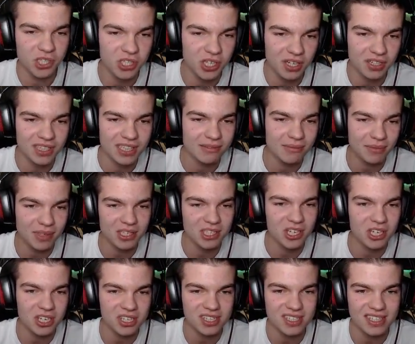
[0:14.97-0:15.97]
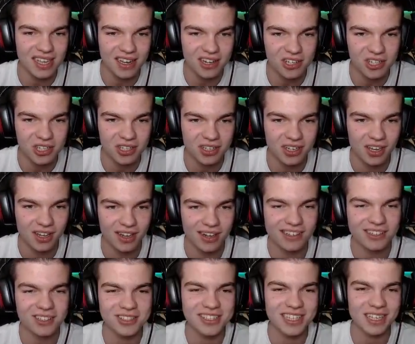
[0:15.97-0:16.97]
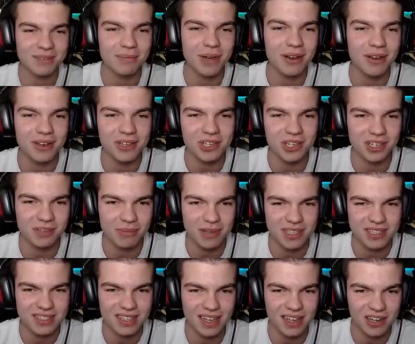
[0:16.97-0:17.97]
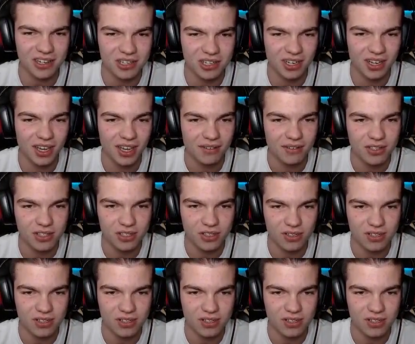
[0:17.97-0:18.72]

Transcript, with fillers: TNT, mam nadzieję, że starczy Ale to jest tak małe, że chyba starczy Wszystko